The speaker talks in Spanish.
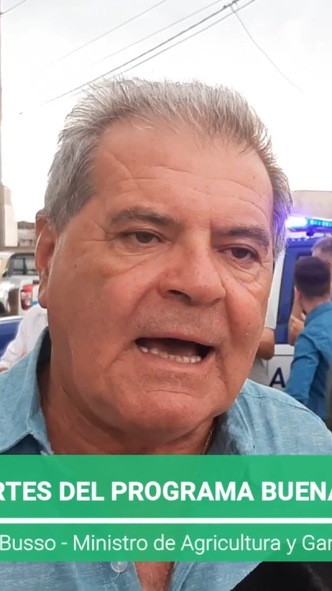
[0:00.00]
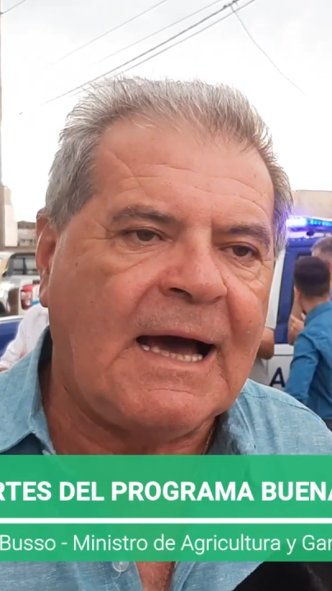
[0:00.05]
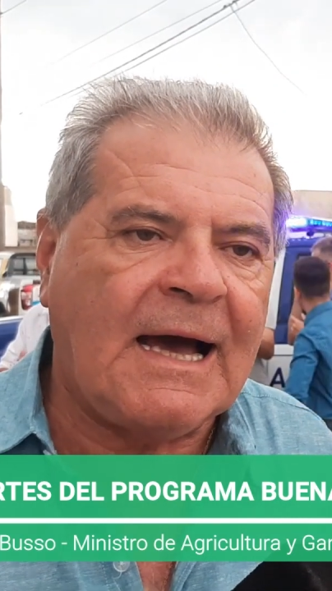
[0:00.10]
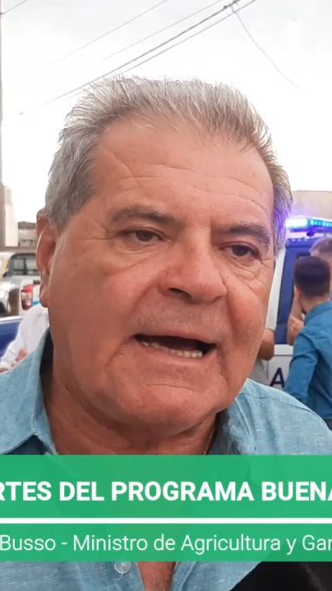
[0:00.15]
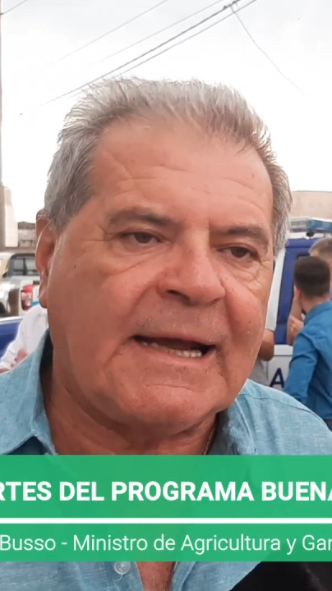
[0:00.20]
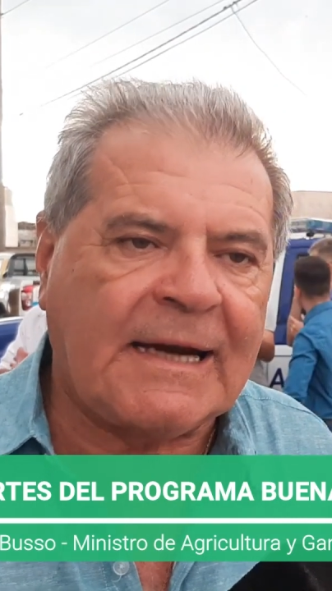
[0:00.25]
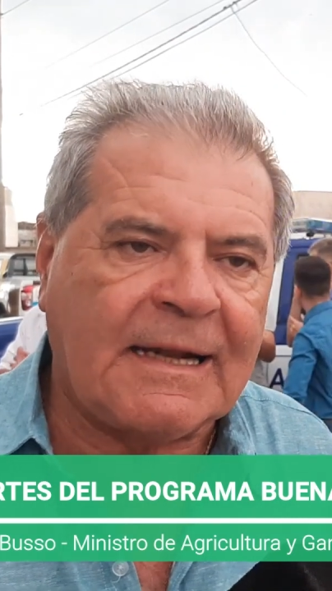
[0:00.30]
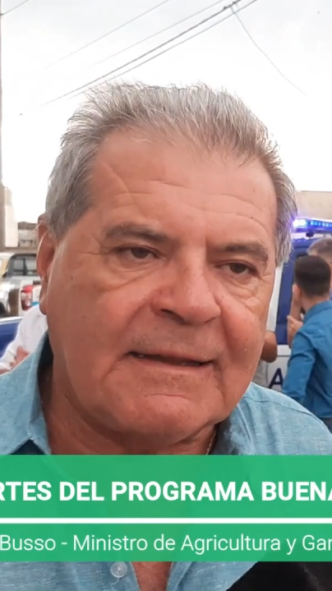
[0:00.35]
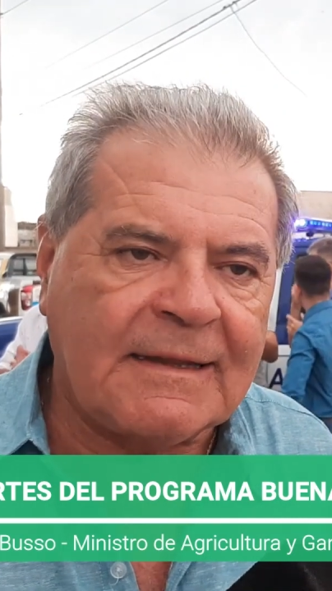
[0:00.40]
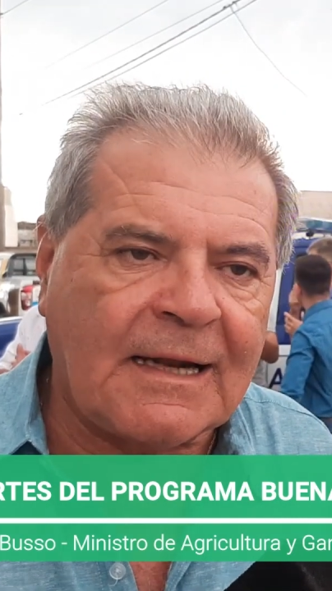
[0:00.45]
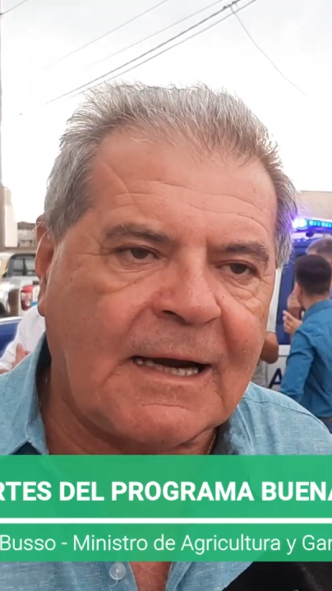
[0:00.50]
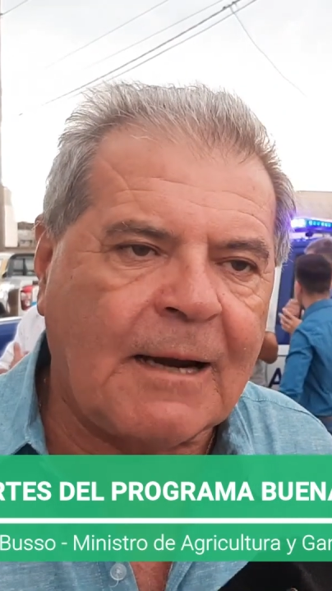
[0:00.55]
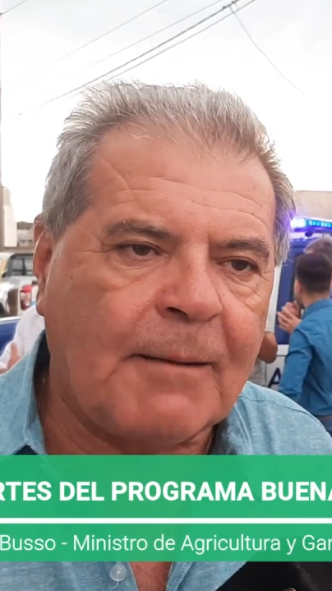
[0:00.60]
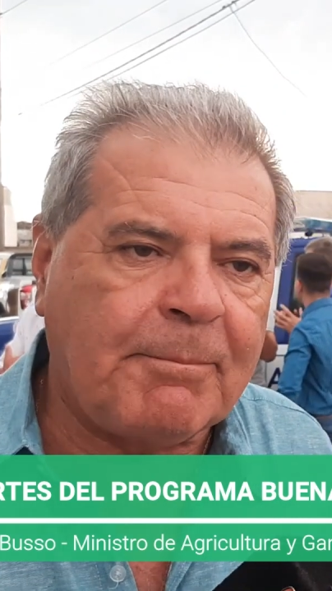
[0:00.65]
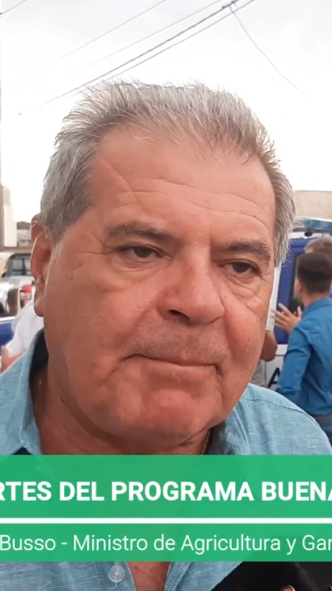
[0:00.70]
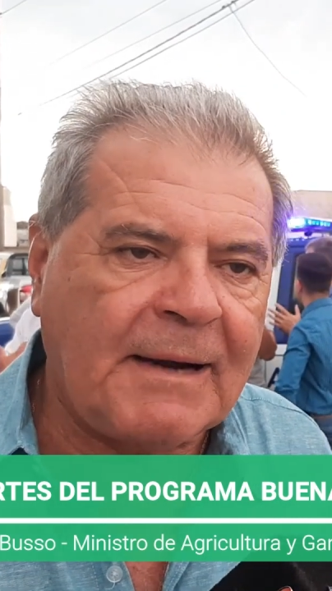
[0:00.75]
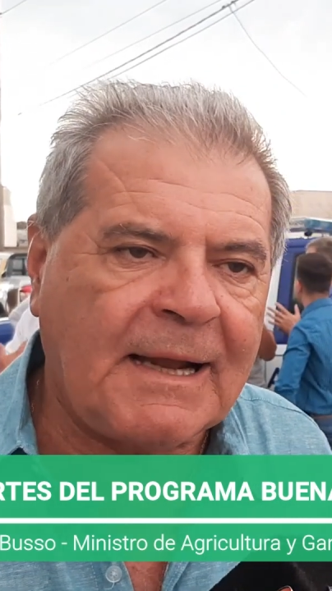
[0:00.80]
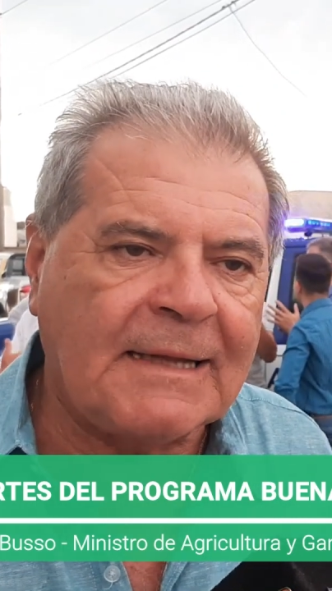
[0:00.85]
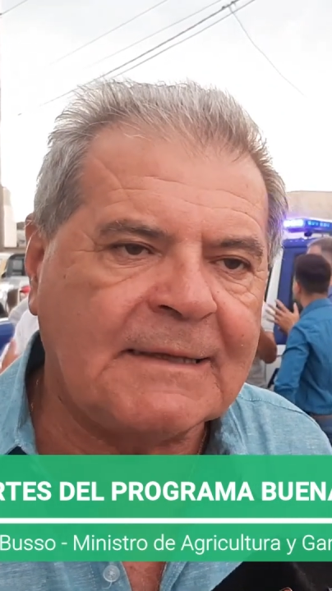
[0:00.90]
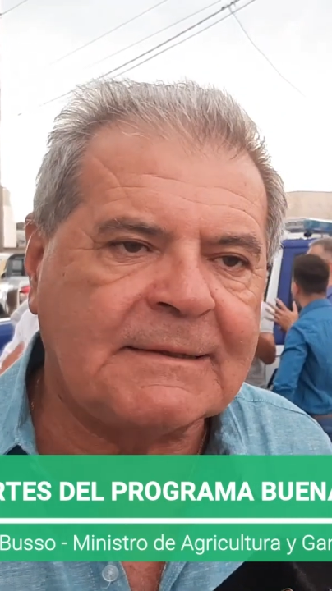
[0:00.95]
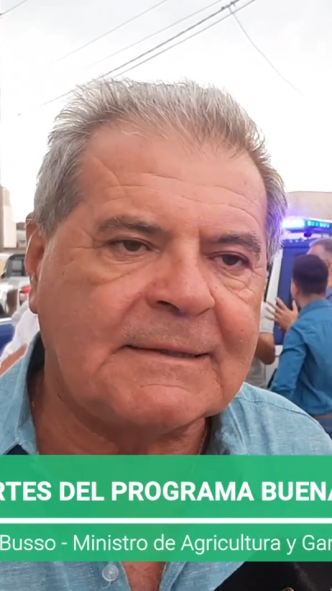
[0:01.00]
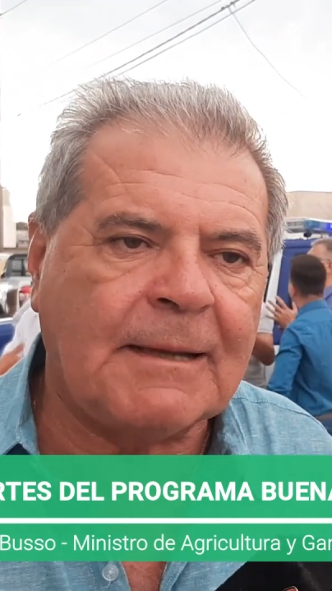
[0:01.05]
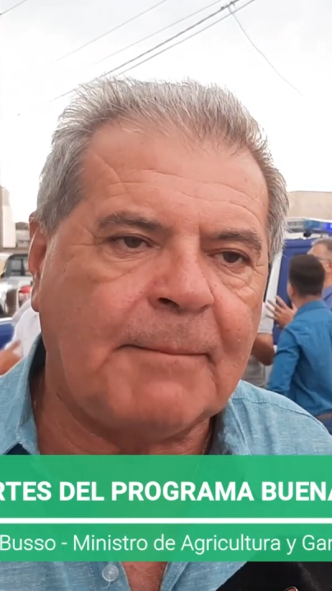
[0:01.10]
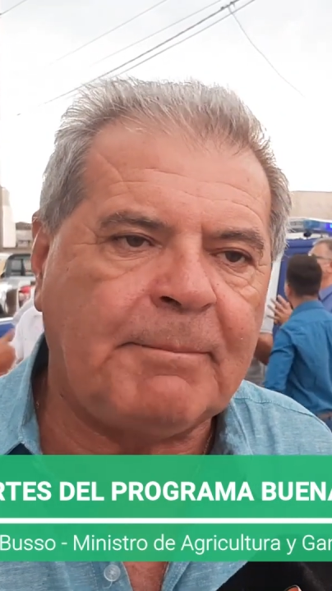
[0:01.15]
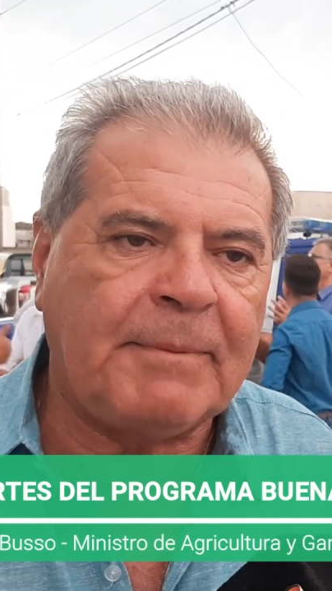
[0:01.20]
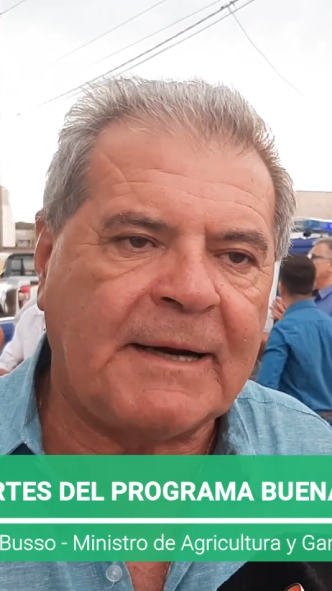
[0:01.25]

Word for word: agrandar las plantas,